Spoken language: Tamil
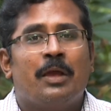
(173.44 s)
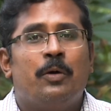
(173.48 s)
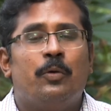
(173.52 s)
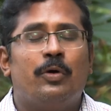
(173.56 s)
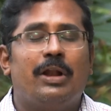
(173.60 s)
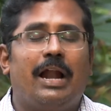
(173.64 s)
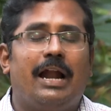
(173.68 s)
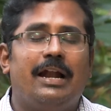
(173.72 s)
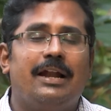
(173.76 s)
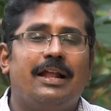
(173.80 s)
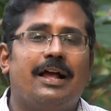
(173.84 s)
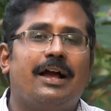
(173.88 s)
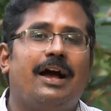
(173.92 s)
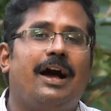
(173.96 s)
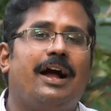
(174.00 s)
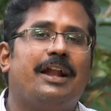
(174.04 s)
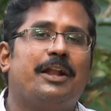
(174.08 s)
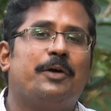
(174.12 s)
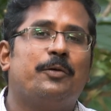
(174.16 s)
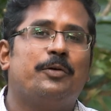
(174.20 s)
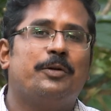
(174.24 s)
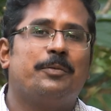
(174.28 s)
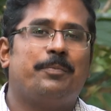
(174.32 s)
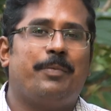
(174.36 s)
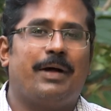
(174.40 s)
ஒரு அழகான
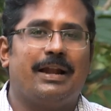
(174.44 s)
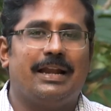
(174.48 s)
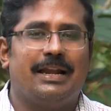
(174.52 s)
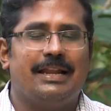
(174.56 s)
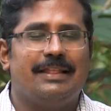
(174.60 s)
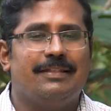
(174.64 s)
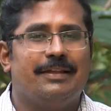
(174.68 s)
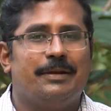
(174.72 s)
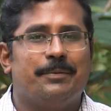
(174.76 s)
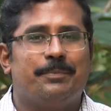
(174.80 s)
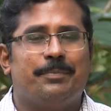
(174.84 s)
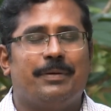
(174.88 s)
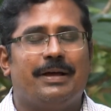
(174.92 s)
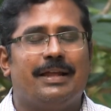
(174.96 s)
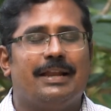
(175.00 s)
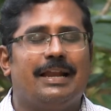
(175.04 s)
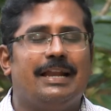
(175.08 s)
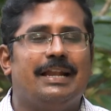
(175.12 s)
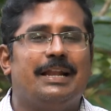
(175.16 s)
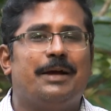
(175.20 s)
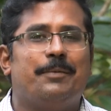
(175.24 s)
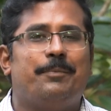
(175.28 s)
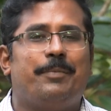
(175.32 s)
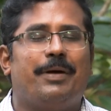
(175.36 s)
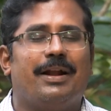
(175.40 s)
ஒரு பாடல் எழுதியிருப்பார்
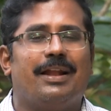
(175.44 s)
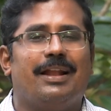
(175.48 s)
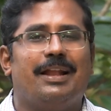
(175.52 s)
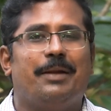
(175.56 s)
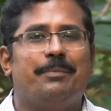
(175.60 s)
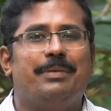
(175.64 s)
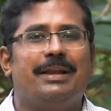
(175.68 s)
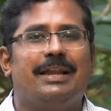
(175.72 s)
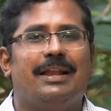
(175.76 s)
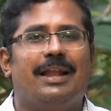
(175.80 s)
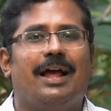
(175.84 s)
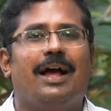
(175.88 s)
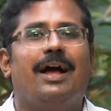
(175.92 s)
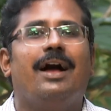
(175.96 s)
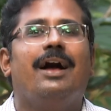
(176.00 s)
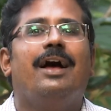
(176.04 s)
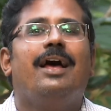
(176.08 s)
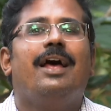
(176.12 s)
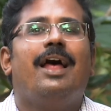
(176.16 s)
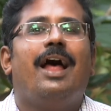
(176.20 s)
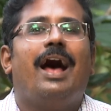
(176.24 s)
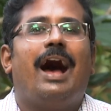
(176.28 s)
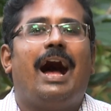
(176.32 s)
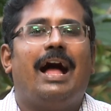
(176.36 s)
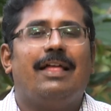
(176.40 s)
என்ன பாடல் அப்படின்னா
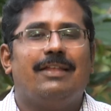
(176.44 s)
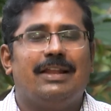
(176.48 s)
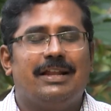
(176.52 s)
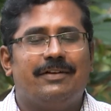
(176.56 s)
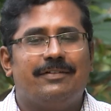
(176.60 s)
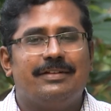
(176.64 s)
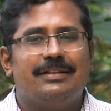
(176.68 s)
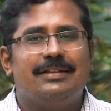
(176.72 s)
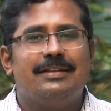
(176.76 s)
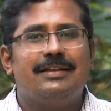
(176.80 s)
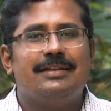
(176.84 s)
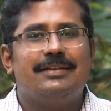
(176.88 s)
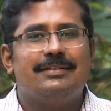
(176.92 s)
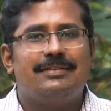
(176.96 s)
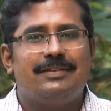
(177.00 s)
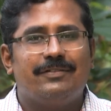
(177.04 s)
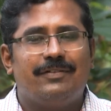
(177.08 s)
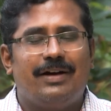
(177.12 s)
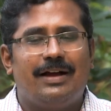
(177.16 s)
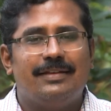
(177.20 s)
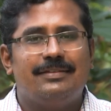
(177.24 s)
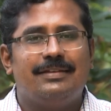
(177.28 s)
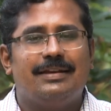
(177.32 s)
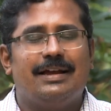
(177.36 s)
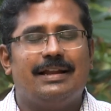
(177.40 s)
அதில் வந்து
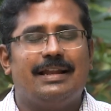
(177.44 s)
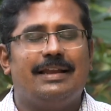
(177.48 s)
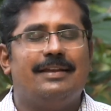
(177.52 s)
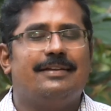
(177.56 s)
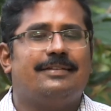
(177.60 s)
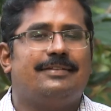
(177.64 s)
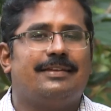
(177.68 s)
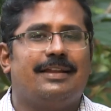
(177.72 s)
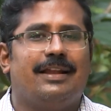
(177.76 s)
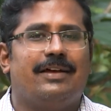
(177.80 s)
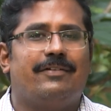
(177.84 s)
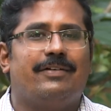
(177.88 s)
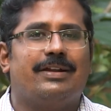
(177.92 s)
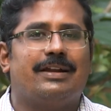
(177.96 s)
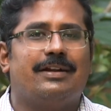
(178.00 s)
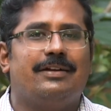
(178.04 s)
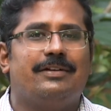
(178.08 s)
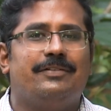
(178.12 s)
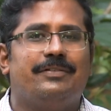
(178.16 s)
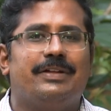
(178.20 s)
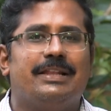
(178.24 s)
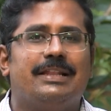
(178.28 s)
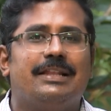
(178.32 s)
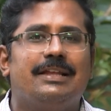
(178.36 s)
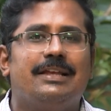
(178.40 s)
சிவாஜி கணேசன் அவர்கள்
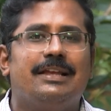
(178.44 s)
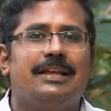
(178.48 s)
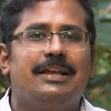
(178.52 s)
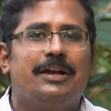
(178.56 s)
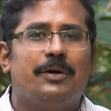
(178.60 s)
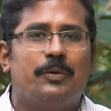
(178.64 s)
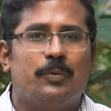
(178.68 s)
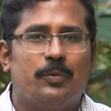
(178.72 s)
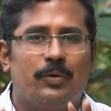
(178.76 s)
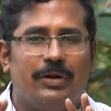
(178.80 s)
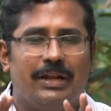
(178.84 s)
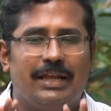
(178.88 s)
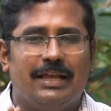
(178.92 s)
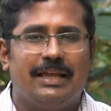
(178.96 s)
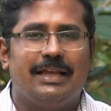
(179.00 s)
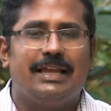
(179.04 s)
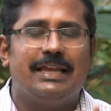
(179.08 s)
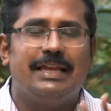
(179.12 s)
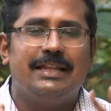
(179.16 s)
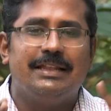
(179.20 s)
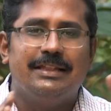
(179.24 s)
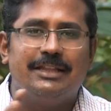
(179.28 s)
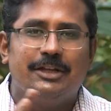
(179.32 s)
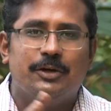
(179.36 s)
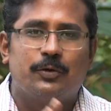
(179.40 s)
வந்து ஒரு
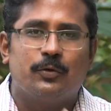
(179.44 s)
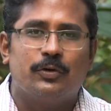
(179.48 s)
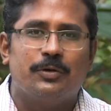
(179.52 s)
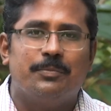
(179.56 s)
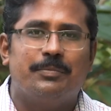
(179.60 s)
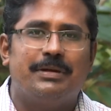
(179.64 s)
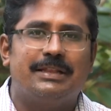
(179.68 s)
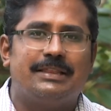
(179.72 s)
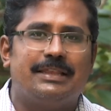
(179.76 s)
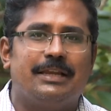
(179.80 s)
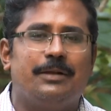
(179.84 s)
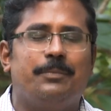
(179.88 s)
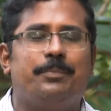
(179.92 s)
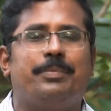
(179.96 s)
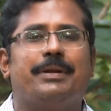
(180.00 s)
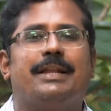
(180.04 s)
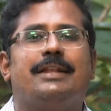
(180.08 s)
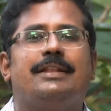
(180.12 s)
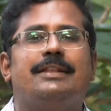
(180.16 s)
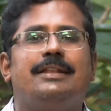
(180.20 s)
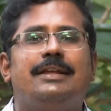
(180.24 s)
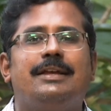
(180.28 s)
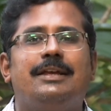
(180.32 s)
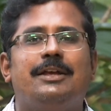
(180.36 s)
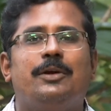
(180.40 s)
இந்து குடும்பத்தில்
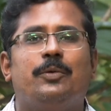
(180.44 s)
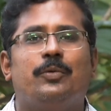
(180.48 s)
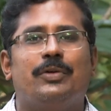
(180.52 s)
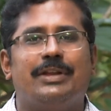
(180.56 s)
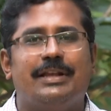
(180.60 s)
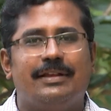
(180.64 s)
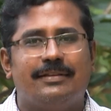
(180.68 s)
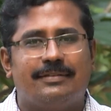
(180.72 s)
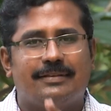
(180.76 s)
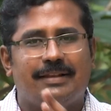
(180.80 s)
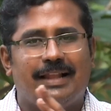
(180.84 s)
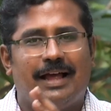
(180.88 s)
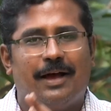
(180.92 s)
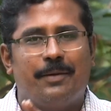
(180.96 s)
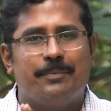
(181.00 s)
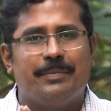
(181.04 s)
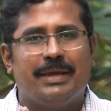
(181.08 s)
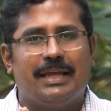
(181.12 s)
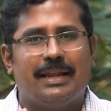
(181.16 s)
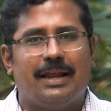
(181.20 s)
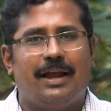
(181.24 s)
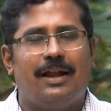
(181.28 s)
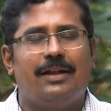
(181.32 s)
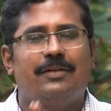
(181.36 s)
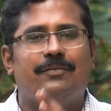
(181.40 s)
பிறந்து ஒரு
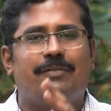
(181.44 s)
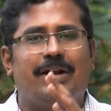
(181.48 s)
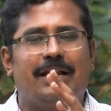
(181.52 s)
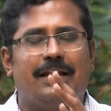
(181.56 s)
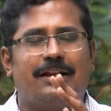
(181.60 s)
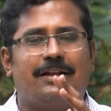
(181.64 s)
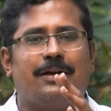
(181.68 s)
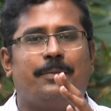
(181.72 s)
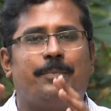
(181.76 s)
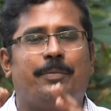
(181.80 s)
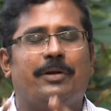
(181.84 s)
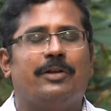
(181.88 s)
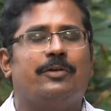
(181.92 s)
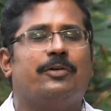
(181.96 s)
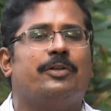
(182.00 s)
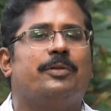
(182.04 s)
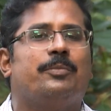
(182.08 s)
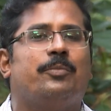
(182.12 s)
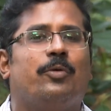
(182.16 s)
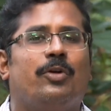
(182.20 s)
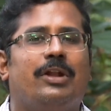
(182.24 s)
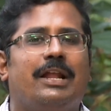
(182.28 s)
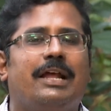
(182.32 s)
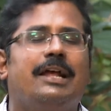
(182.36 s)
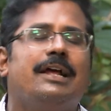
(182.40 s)
இஸ்லாமியரால் வளர்க்கப்படுவது
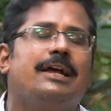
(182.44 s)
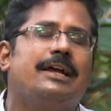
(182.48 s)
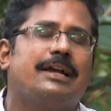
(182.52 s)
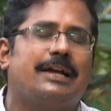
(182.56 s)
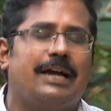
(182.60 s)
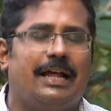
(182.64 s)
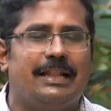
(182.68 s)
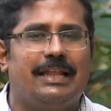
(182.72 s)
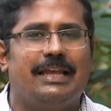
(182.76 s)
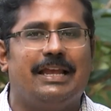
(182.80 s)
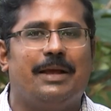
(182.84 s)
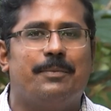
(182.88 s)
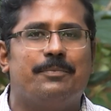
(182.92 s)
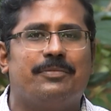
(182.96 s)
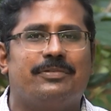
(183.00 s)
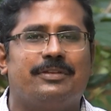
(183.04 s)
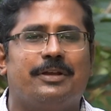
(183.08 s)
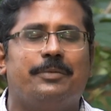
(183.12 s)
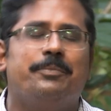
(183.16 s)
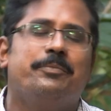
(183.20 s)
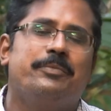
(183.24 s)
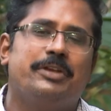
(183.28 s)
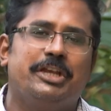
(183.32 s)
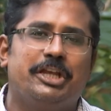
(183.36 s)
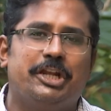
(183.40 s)
போல கதை
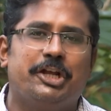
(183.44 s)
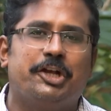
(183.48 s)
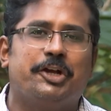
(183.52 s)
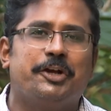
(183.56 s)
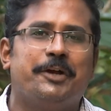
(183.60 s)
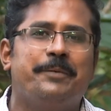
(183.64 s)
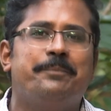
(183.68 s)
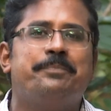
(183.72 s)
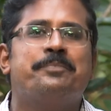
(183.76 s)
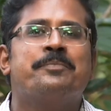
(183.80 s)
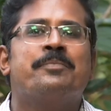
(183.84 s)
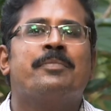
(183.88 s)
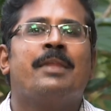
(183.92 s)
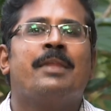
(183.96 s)
அம்சம் இருக்கும்